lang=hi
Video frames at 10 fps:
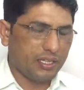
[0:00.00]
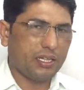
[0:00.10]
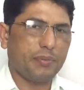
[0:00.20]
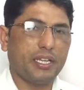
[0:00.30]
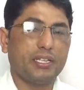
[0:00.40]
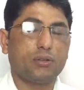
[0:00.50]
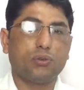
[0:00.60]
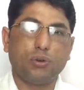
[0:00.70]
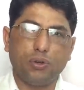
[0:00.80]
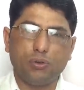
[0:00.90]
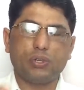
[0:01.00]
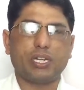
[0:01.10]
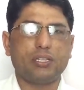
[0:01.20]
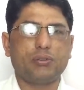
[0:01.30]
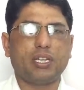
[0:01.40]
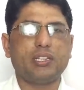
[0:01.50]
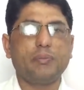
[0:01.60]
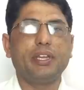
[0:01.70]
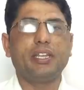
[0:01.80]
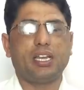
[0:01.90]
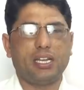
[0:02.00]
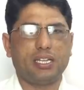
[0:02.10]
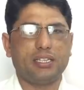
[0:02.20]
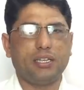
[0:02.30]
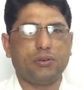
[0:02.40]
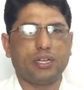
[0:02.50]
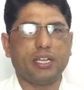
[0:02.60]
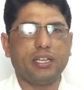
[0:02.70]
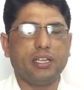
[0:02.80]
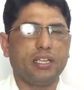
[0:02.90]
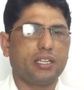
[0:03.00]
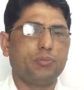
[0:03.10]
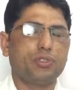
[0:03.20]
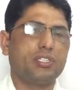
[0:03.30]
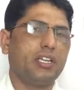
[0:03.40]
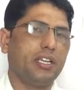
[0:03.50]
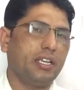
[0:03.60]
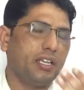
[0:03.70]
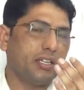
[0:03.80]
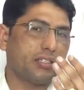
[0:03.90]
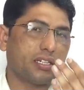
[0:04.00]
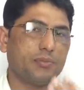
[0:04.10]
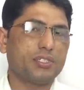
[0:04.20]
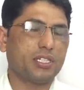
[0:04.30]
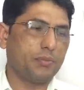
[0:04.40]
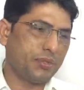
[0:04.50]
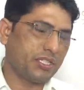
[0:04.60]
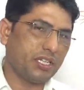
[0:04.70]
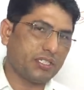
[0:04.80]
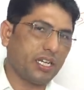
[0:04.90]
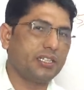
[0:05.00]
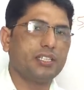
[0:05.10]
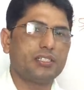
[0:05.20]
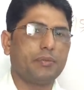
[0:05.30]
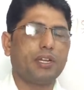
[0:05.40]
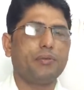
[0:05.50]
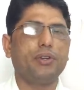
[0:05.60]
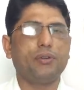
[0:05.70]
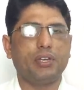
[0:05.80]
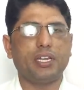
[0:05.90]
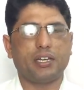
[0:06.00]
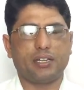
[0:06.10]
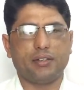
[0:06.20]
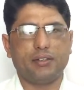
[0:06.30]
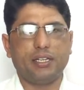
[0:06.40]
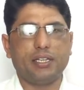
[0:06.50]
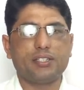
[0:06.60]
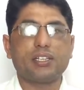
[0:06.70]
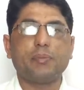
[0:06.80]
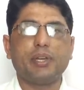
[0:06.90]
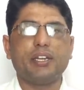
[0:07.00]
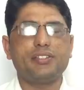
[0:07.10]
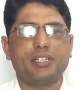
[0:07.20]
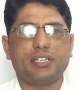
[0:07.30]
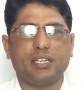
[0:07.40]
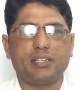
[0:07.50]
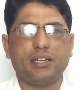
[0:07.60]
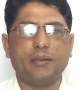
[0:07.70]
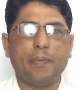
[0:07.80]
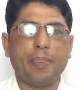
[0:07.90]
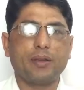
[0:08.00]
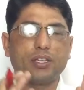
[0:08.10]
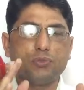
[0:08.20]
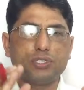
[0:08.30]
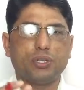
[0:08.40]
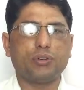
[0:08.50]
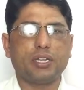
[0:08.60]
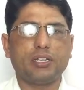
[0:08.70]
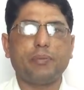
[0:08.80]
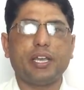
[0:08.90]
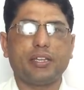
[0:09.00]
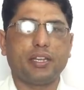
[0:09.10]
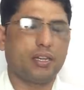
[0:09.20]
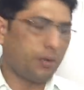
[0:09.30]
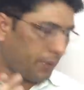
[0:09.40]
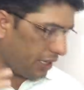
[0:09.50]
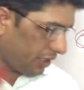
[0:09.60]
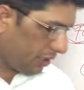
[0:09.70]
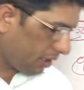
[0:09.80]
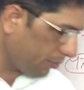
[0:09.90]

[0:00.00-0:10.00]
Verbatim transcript: कि कि भाई कॉल उठाते उठाते मेरी हालात ये हो गए कि मुझे कम से कम पिछले सात दिन से मेरा वीडियो नहीं आ रहा है ठीक है इसका मेन रीज़न क्या था कि मुझे हो गया था माइग्रेन और माइग्रेन